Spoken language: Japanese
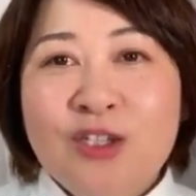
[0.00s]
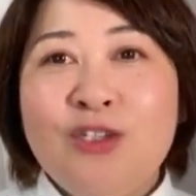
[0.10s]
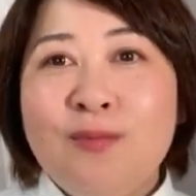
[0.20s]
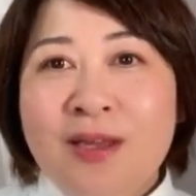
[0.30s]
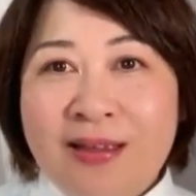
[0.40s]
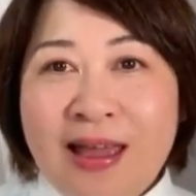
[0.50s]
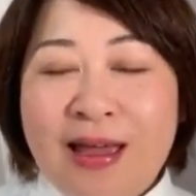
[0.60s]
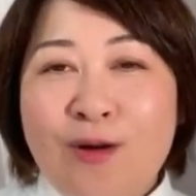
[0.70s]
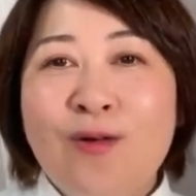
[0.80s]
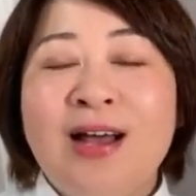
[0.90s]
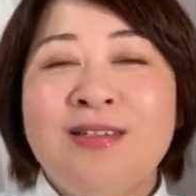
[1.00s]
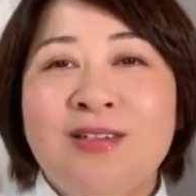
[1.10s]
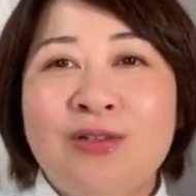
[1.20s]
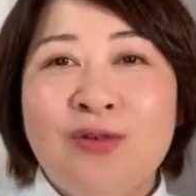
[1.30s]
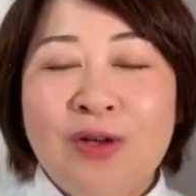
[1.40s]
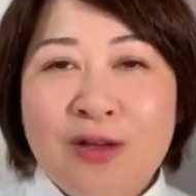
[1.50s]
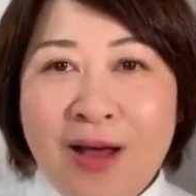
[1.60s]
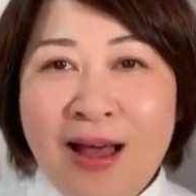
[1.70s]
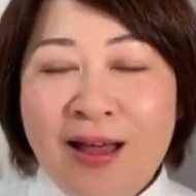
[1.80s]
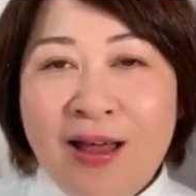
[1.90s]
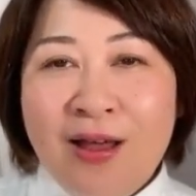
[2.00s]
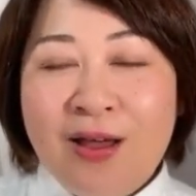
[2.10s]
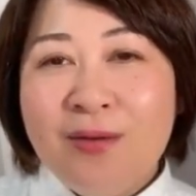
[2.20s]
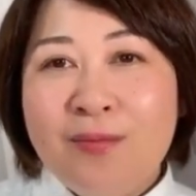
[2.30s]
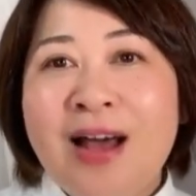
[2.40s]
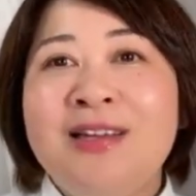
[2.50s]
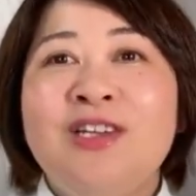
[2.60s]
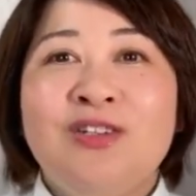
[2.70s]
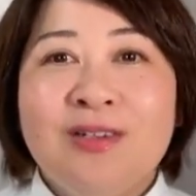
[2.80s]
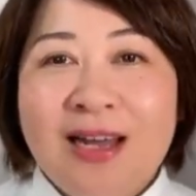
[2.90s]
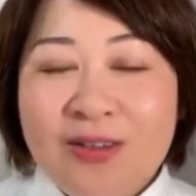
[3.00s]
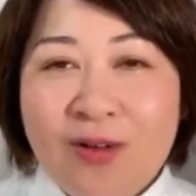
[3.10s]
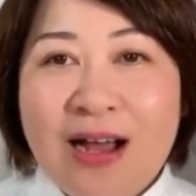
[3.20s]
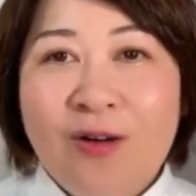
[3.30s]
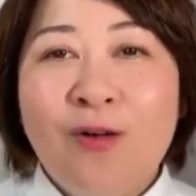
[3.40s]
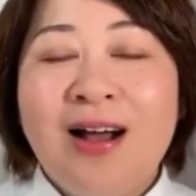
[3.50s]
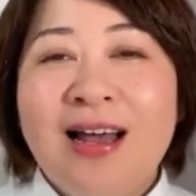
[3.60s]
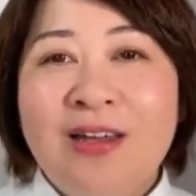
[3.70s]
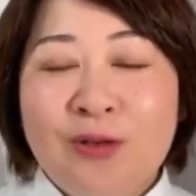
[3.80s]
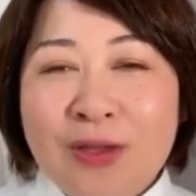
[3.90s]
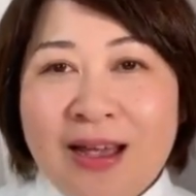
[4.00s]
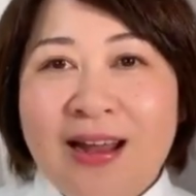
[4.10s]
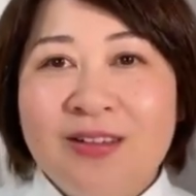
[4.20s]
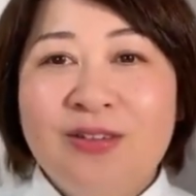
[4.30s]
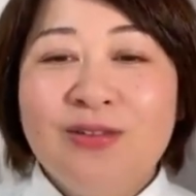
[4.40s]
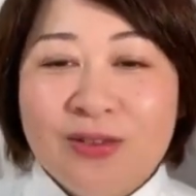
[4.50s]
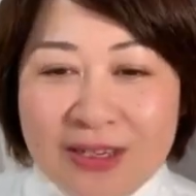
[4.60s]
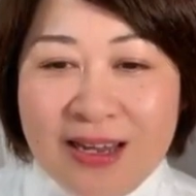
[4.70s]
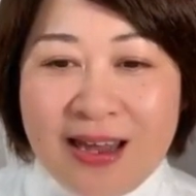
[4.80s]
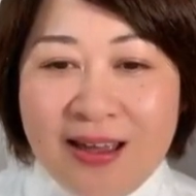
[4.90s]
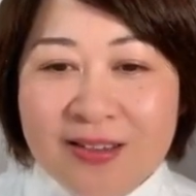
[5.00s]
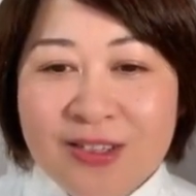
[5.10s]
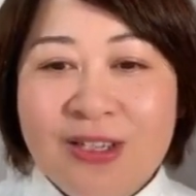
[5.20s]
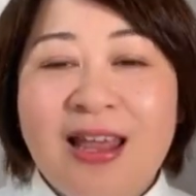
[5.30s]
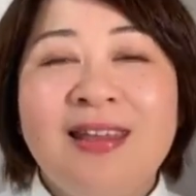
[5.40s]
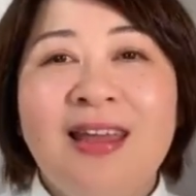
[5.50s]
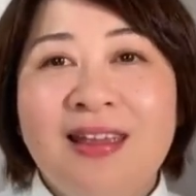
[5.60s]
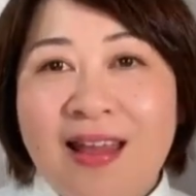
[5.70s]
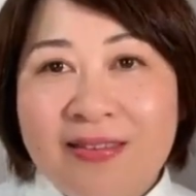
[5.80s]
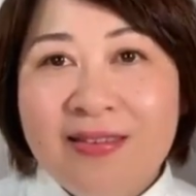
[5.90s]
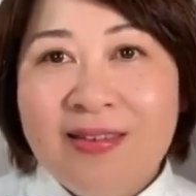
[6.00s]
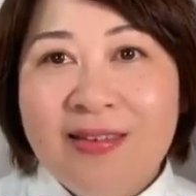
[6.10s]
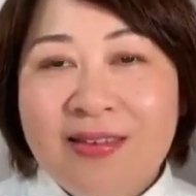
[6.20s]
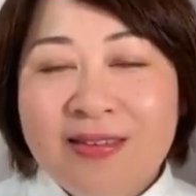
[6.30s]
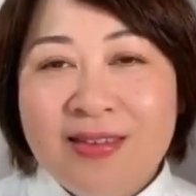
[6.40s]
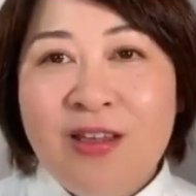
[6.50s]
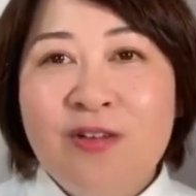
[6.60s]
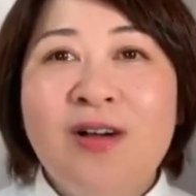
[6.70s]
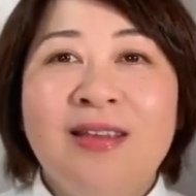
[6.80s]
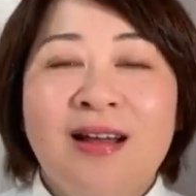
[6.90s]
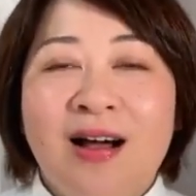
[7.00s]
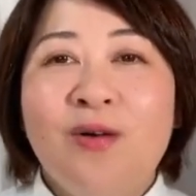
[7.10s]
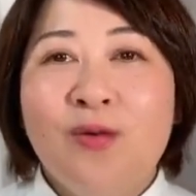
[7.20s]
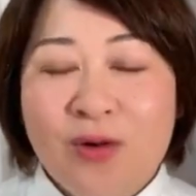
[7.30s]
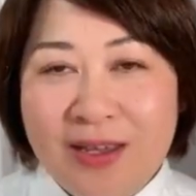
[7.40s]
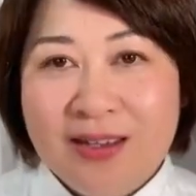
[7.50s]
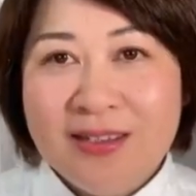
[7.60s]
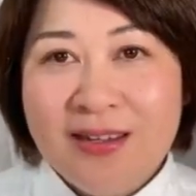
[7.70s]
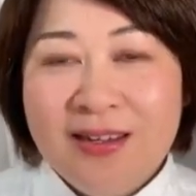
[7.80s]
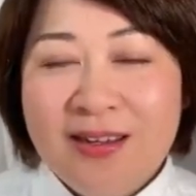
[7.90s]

趣味でお菓子作りはまあにじゅう代とかお若い時からずっと好きで続けてきたっていう方が多いです。